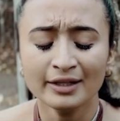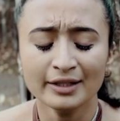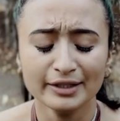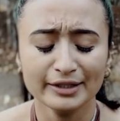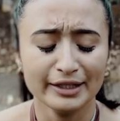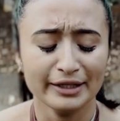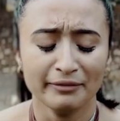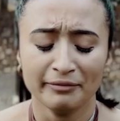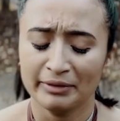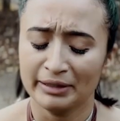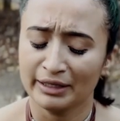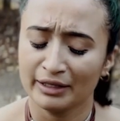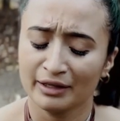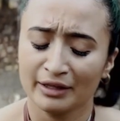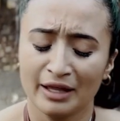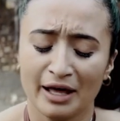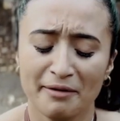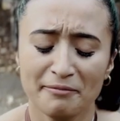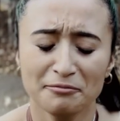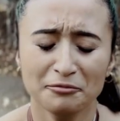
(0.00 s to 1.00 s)
De
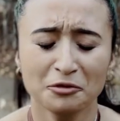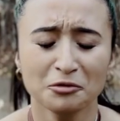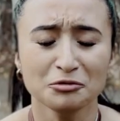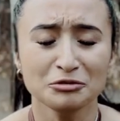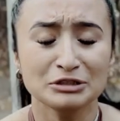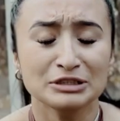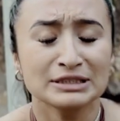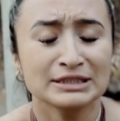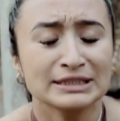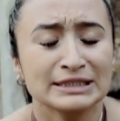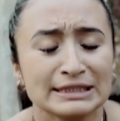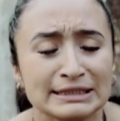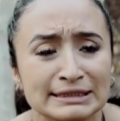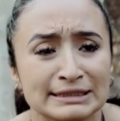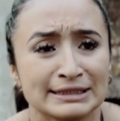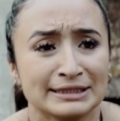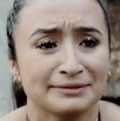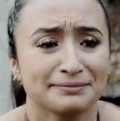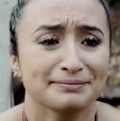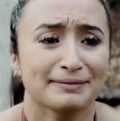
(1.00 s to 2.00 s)
verdad,
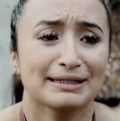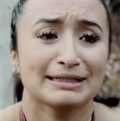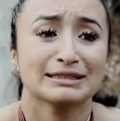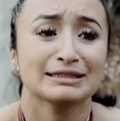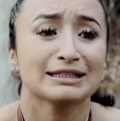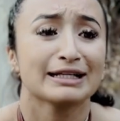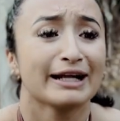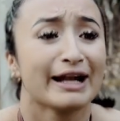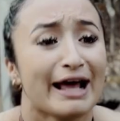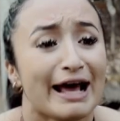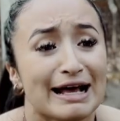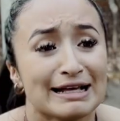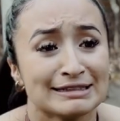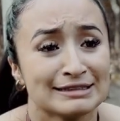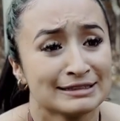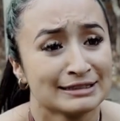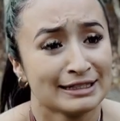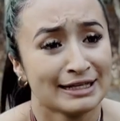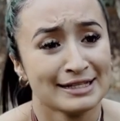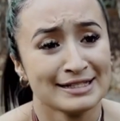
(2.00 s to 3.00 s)
muchísimas
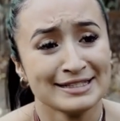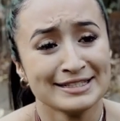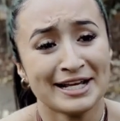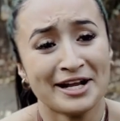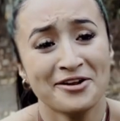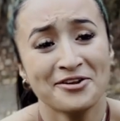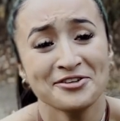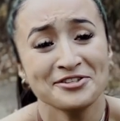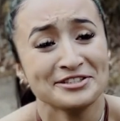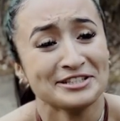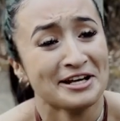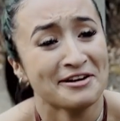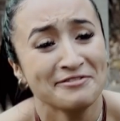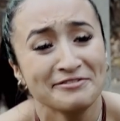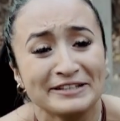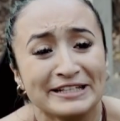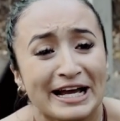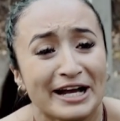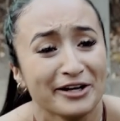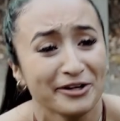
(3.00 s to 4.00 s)
gracias. Ya no
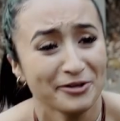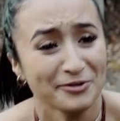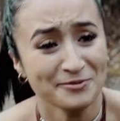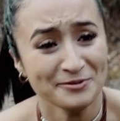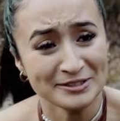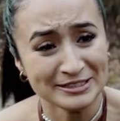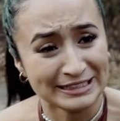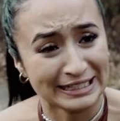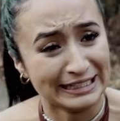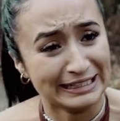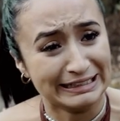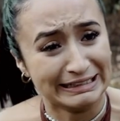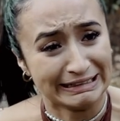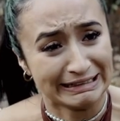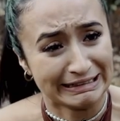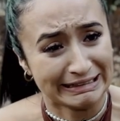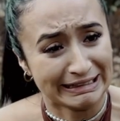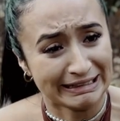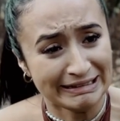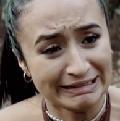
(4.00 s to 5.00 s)
sabía cómo salir
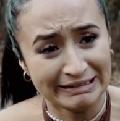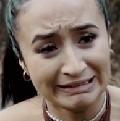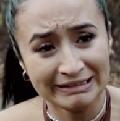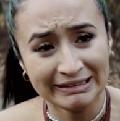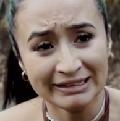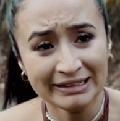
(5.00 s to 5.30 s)
de ahí.